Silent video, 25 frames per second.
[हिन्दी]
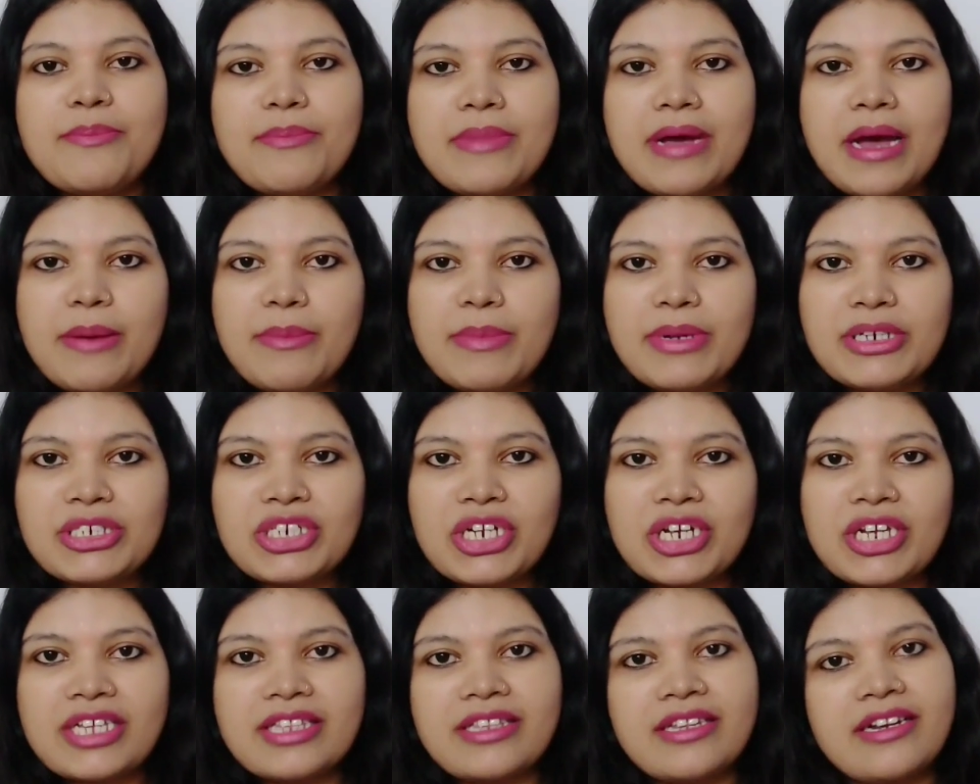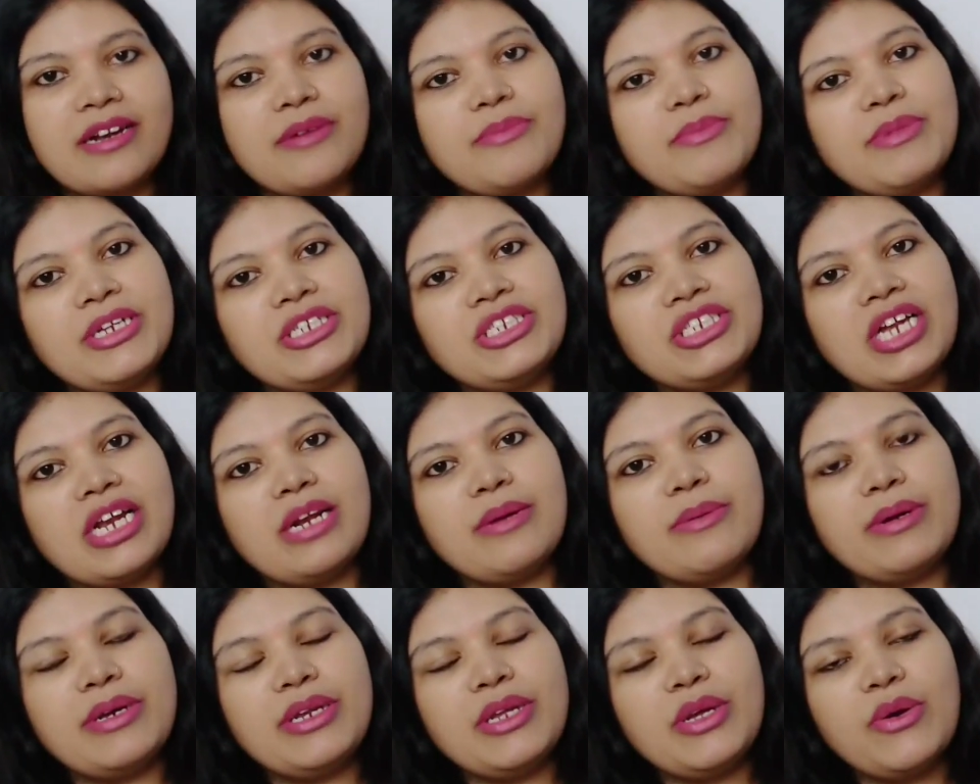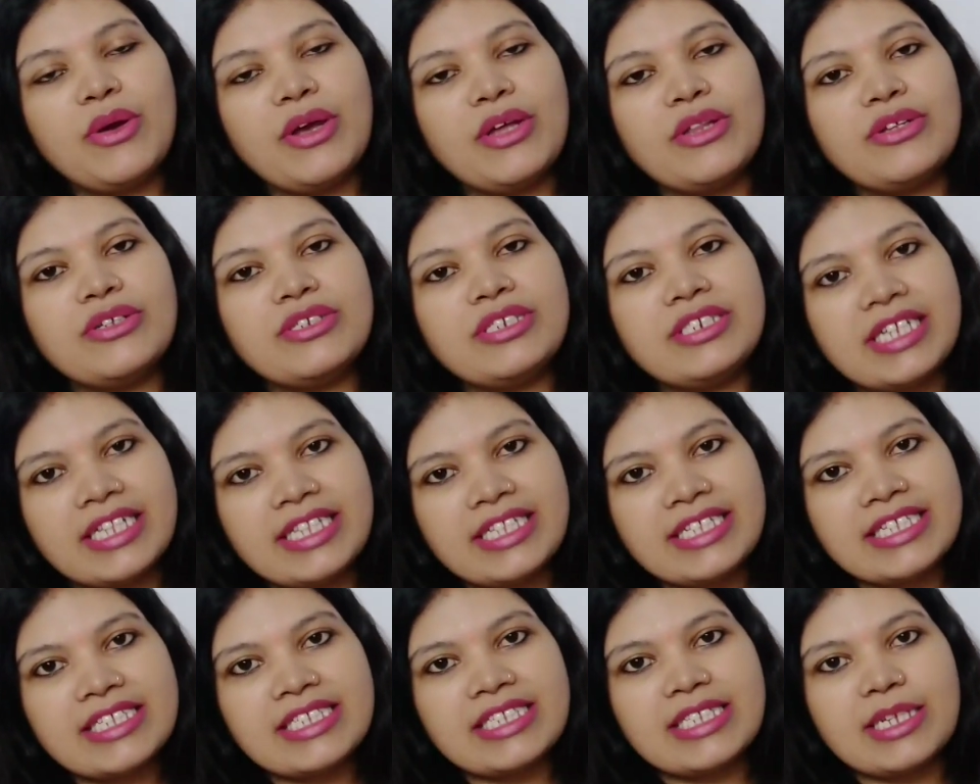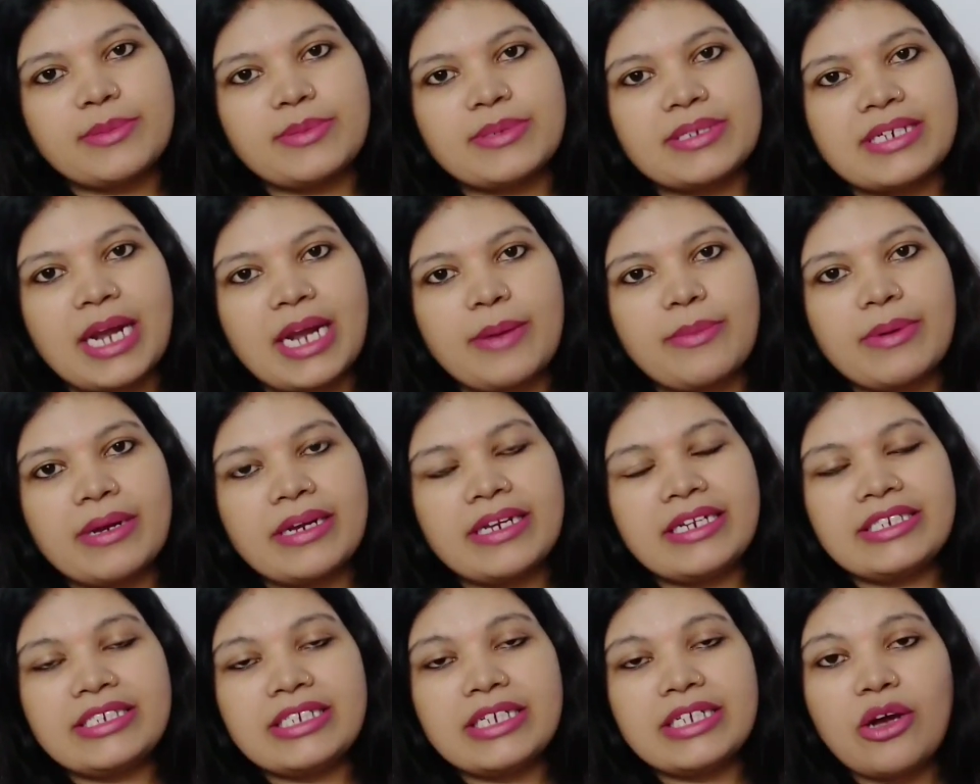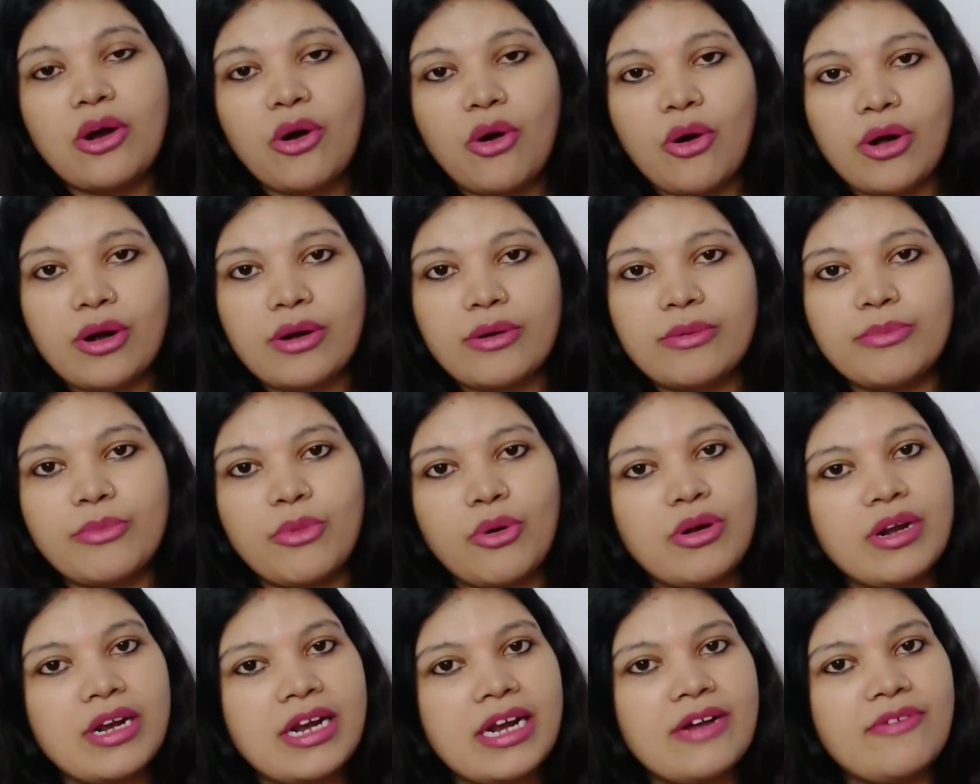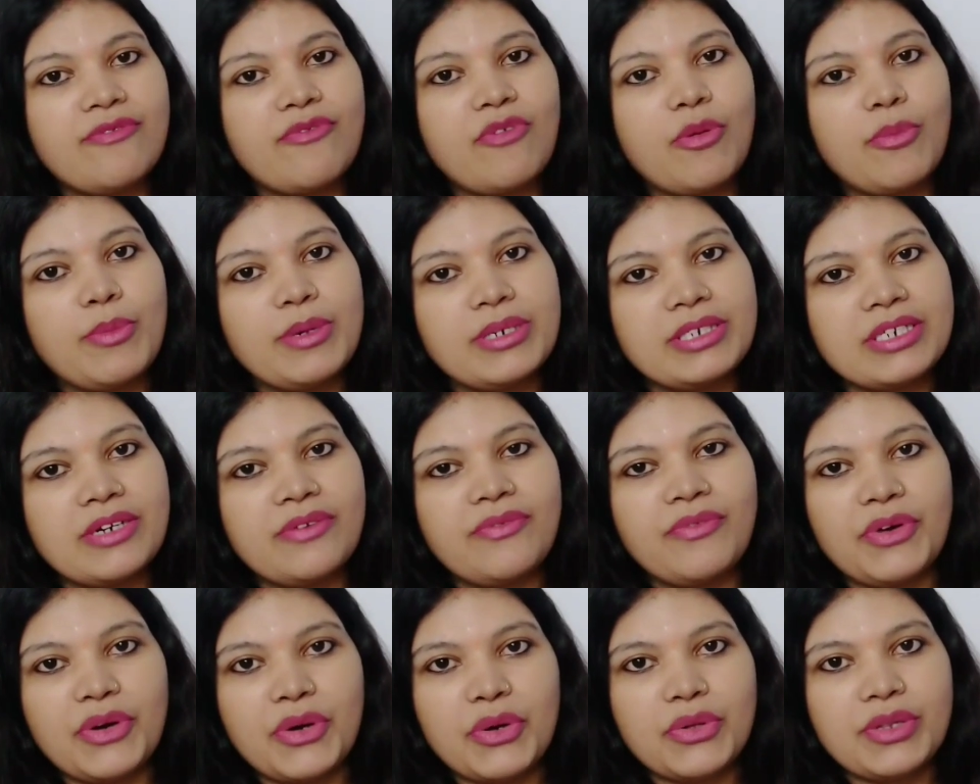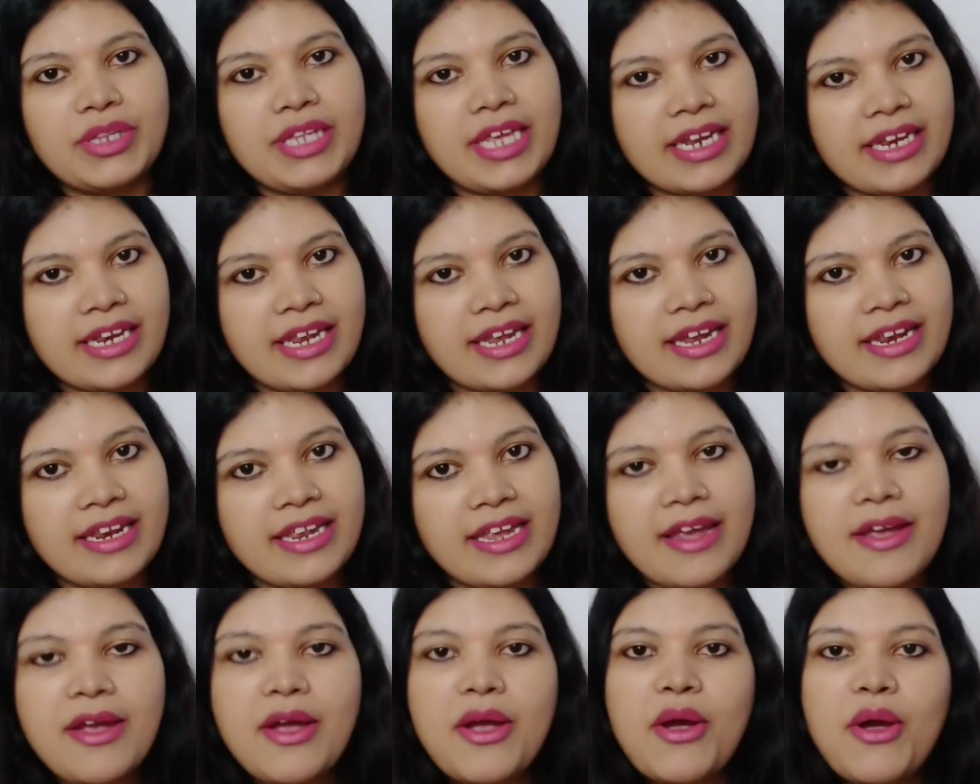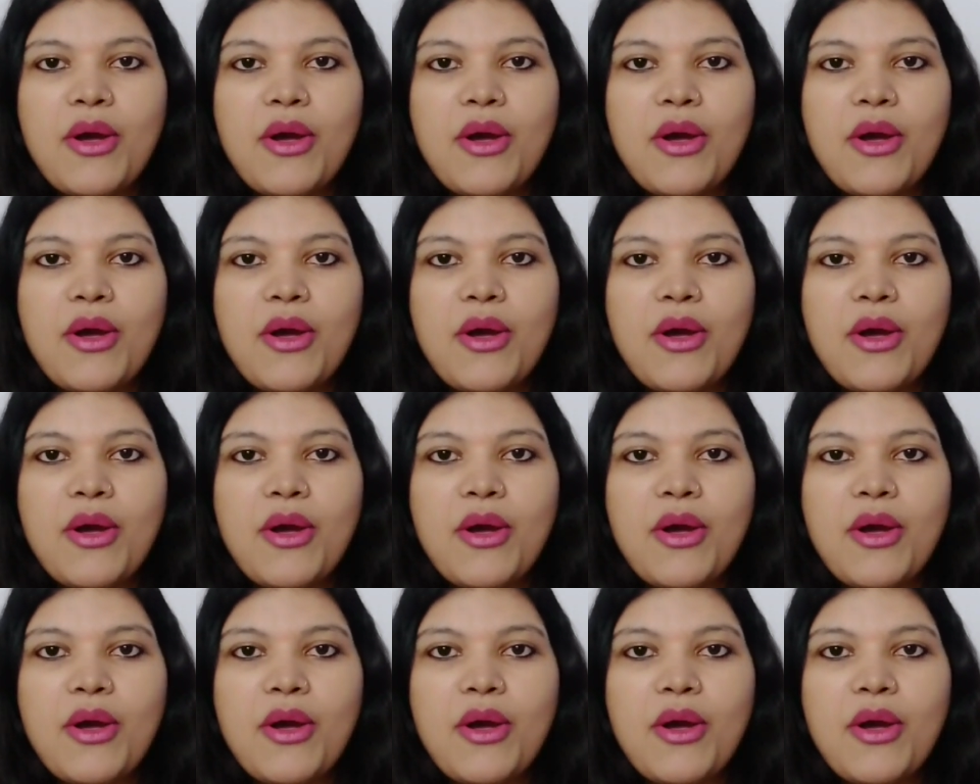हमेशा की तरह मेरे चैनल न्यू है तो जल्दी से सब्सक्राइब कर लीजिए और मोर इन्फॉर्मेशन वीडियो देखने के लिए